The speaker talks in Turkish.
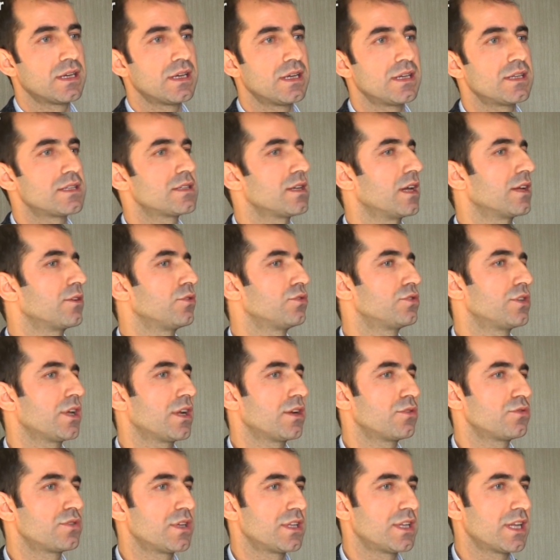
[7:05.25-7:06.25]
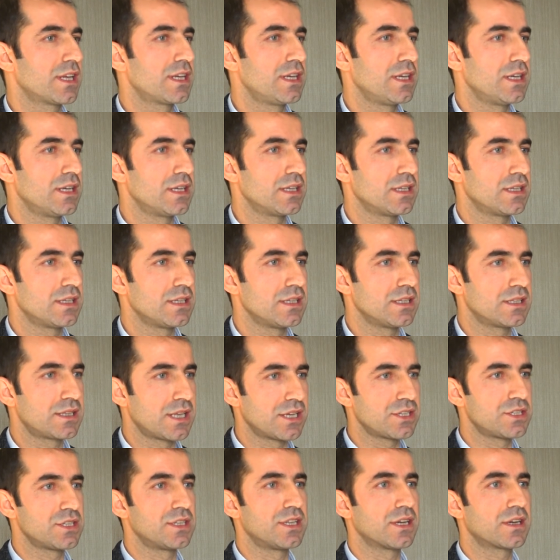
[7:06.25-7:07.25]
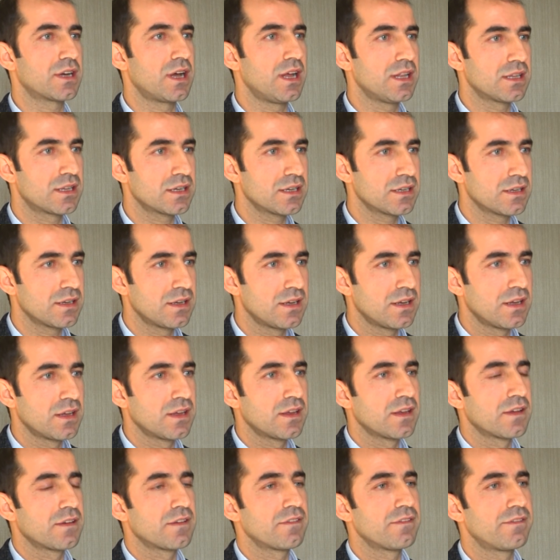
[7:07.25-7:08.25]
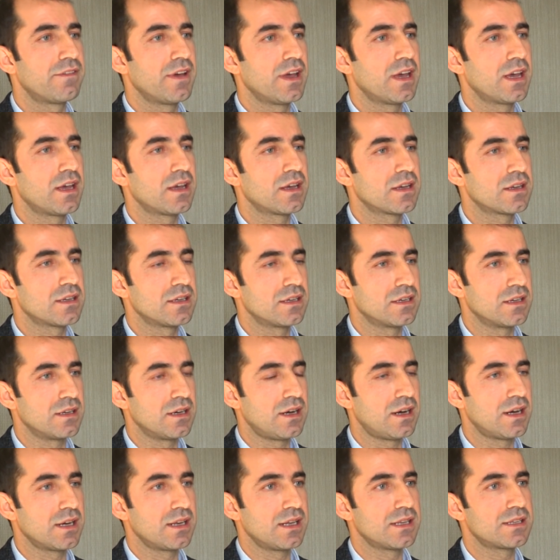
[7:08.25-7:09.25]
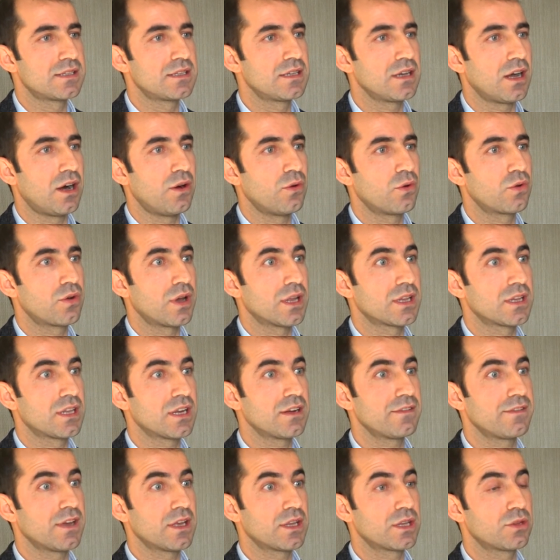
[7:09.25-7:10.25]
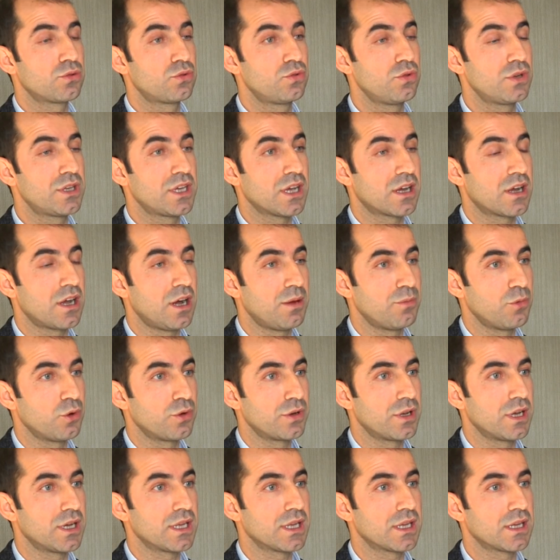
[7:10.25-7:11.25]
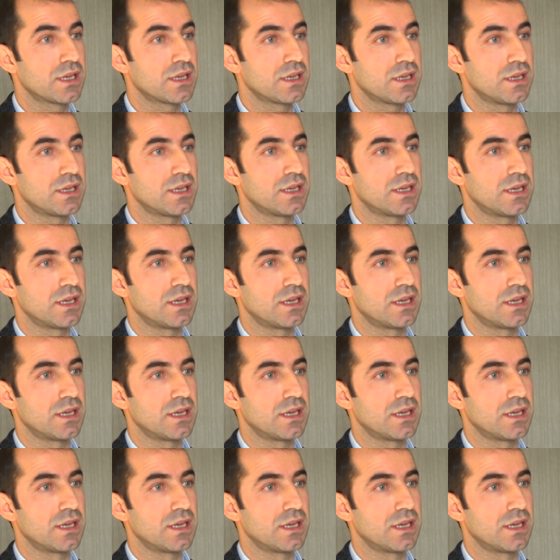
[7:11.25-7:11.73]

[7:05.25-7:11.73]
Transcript: E, Sayın Öcalan üzerindeki e, kaldırın ve e, ailesi, avukatları ve Türkiye kamuoyuna e,